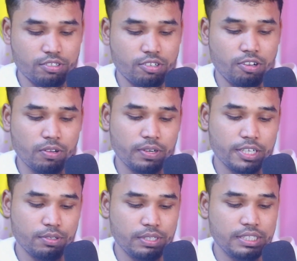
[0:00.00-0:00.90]
স্ক্রল করে
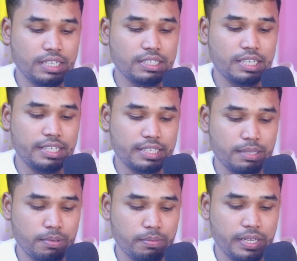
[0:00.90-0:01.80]
একটু নিচে আসলে
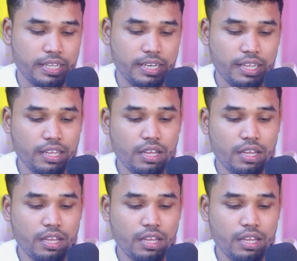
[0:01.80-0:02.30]
দেখতে পাবেন এখানে